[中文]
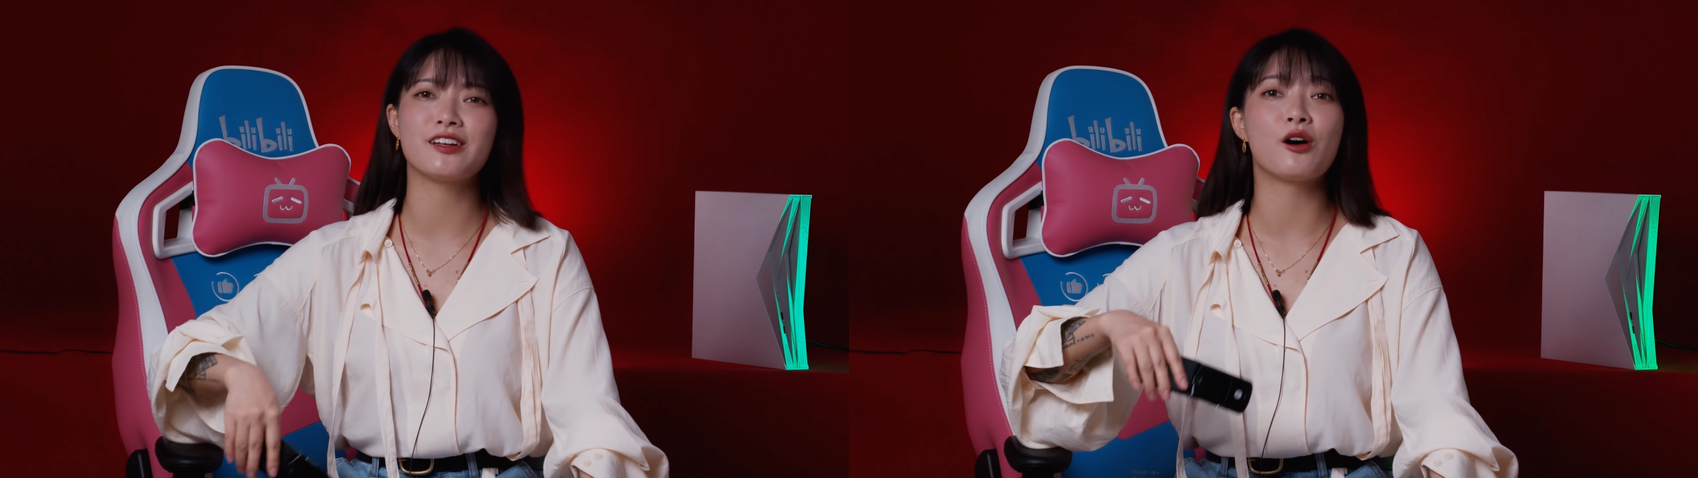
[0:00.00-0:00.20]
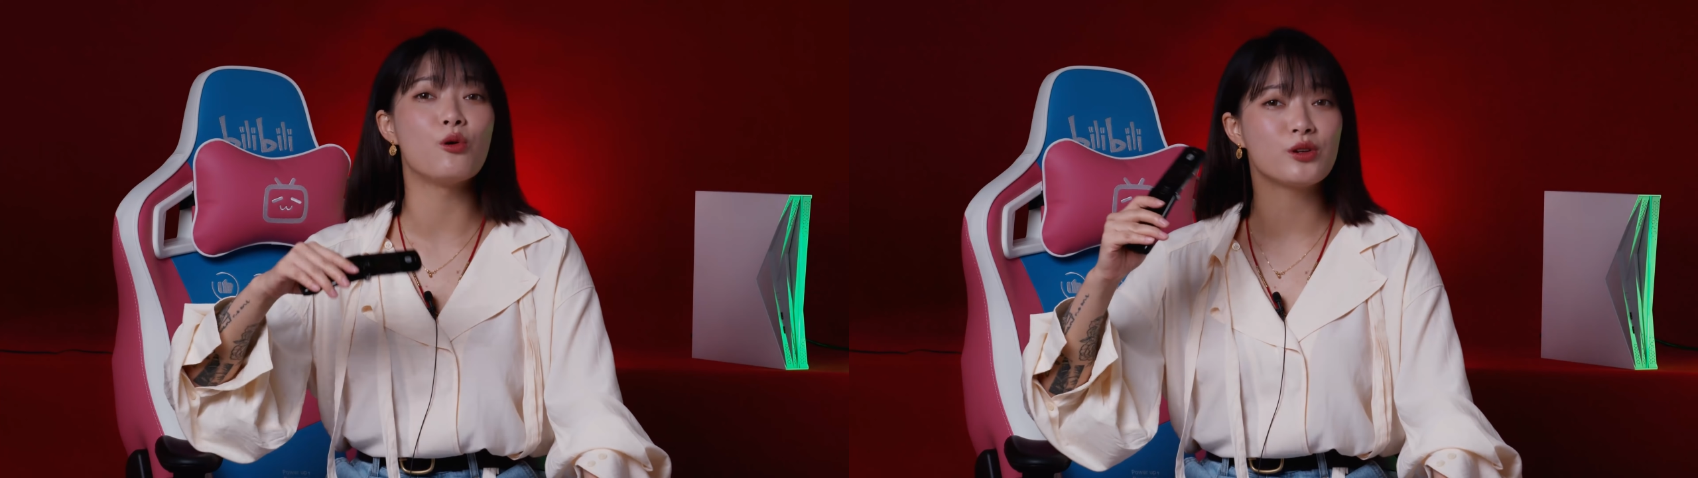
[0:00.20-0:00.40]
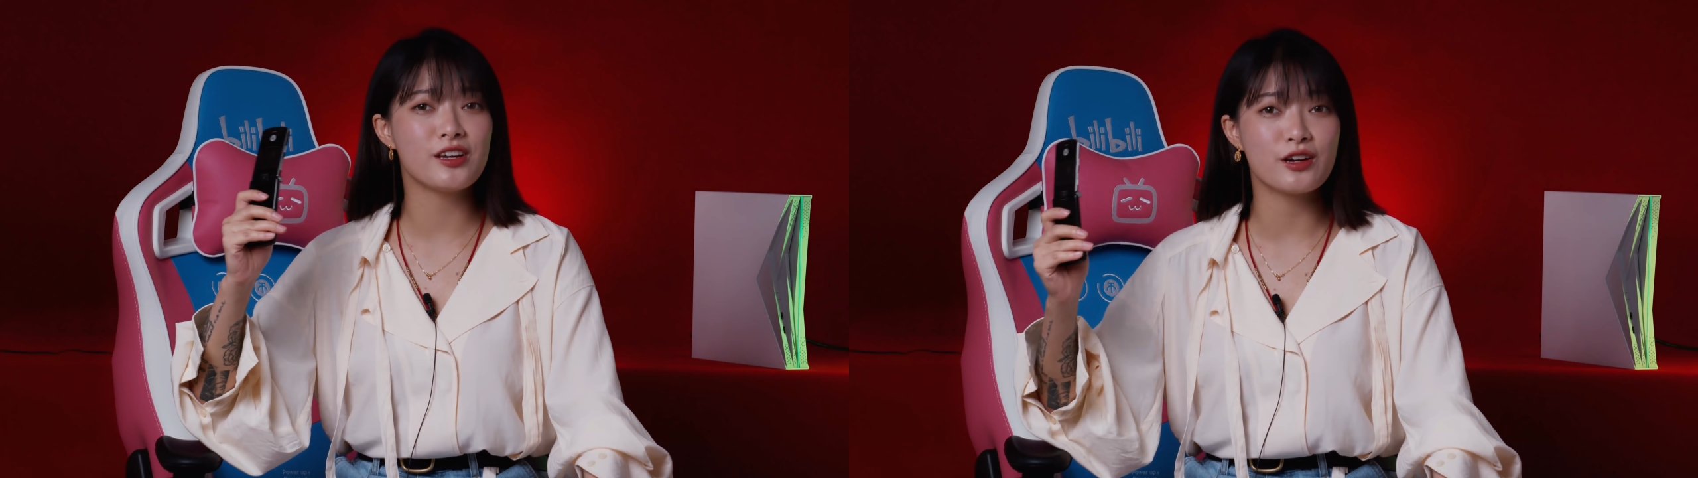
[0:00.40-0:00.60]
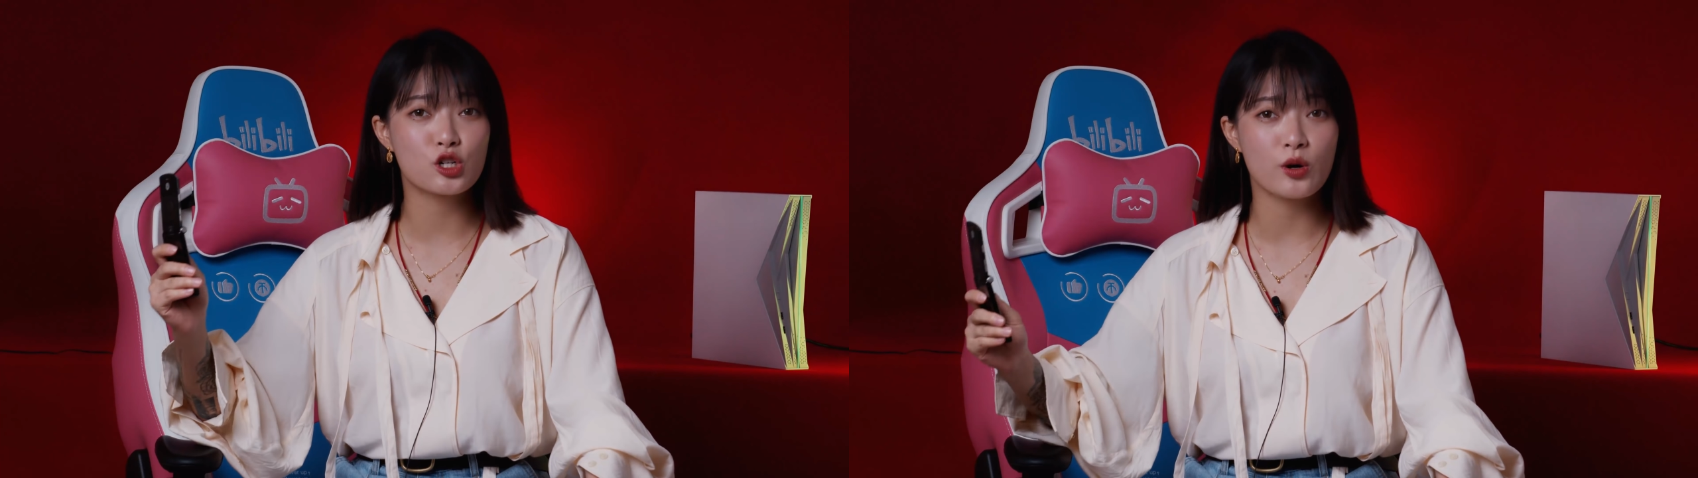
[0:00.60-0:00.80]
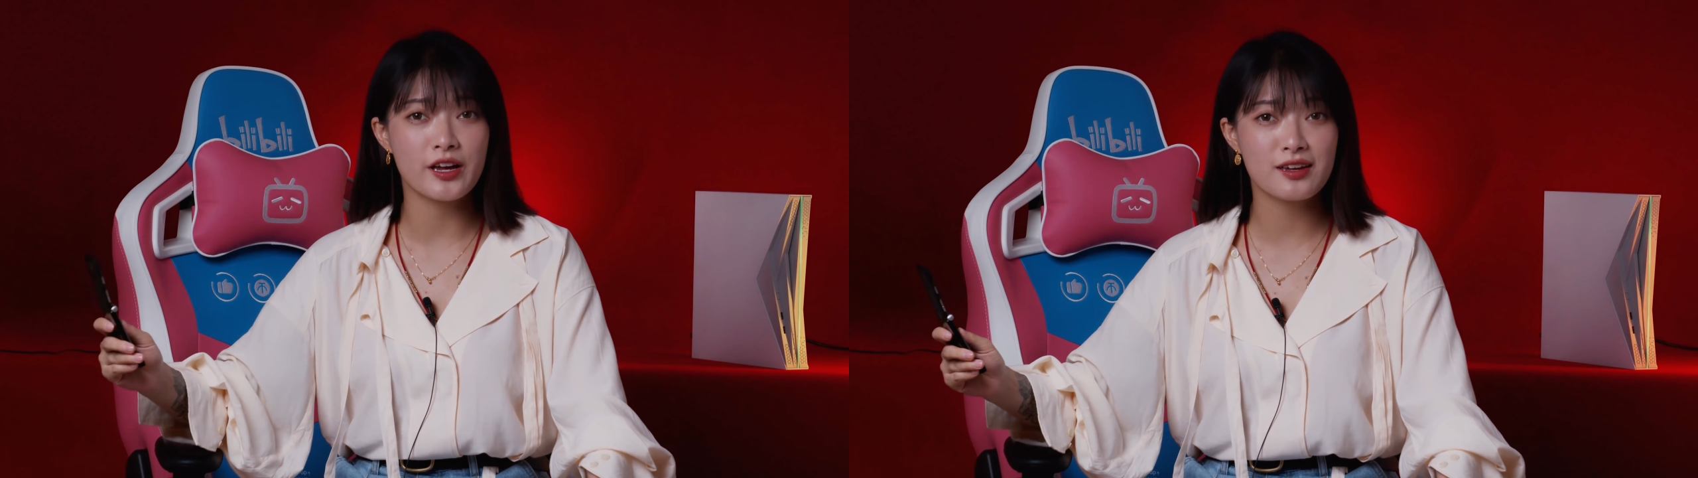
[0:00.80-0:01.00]
柳叶
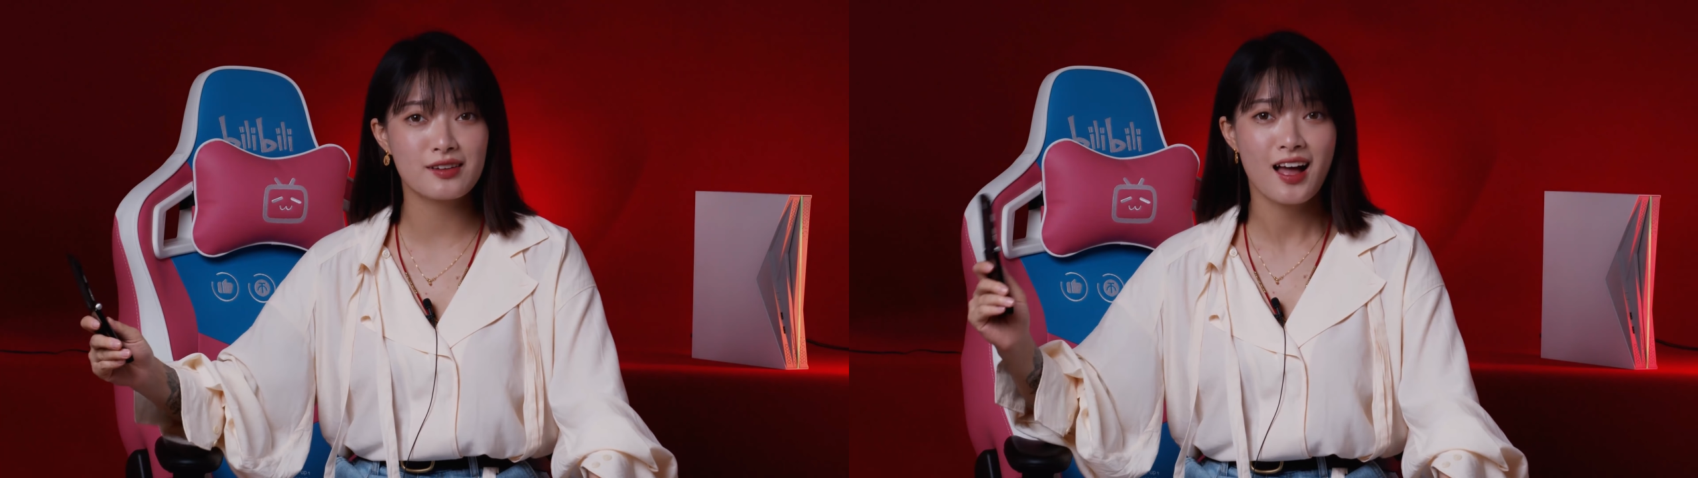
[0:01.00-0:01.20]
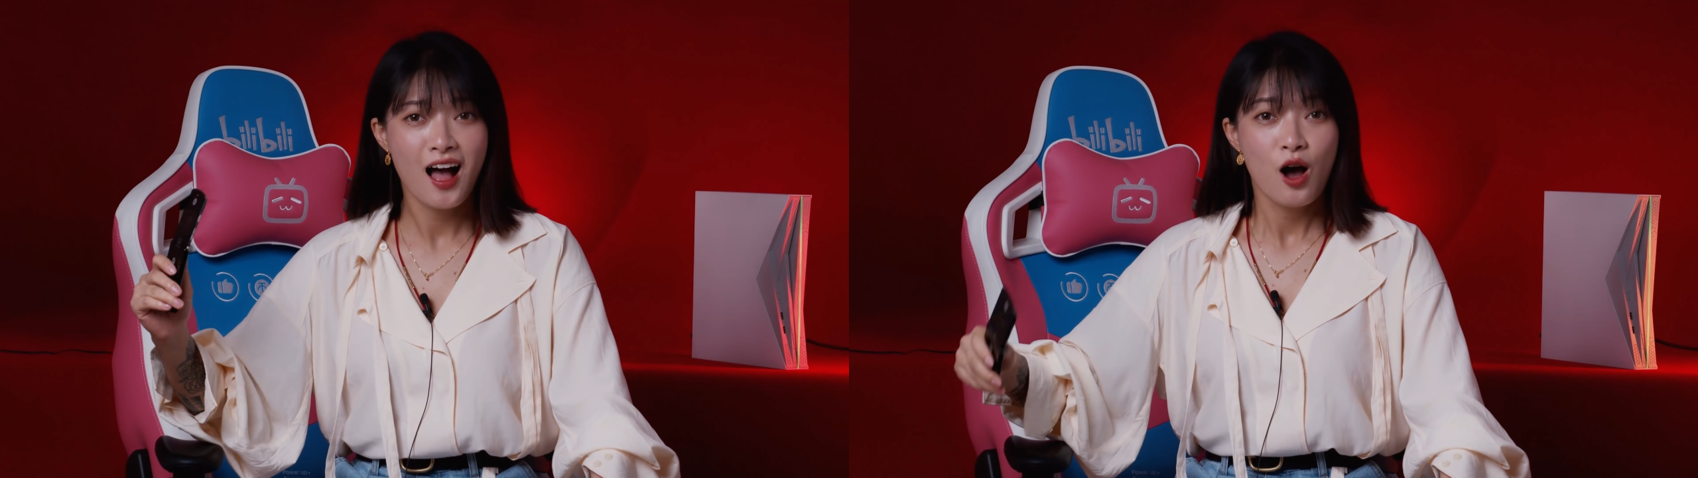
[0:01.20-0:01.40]
垂。